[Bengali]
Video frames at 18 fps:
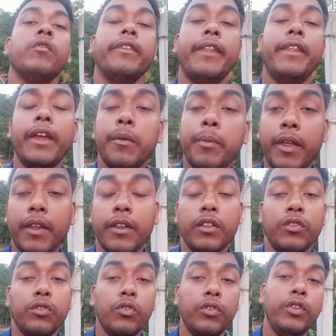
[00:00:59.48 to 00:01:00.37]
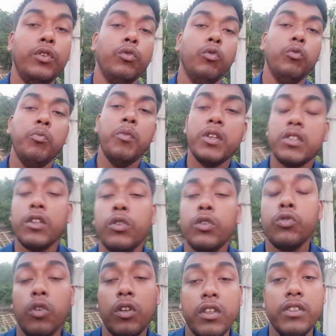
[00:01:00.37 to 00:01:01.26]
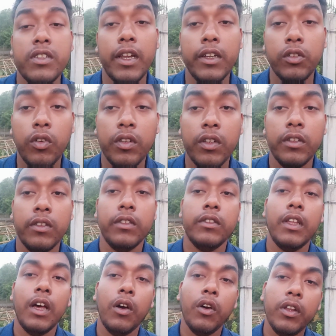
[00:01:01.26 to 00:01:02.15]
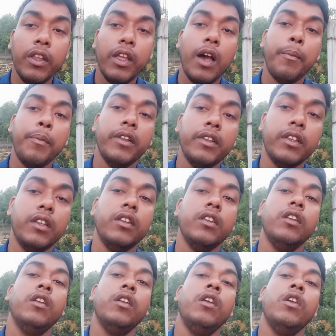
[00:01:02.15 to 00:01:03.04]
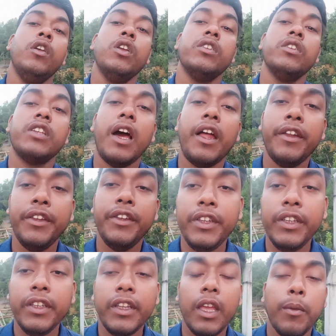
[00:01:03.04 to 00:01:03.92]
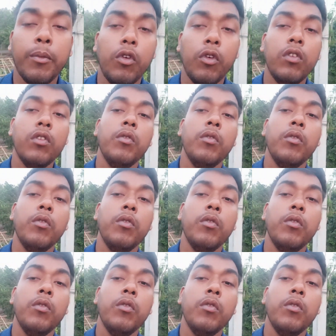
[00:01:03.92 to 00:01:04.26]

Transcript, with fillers: দেখবেন যদি নুন মেশানো জলে চান করেন তাহলে আপনাদের শারীরিক এবং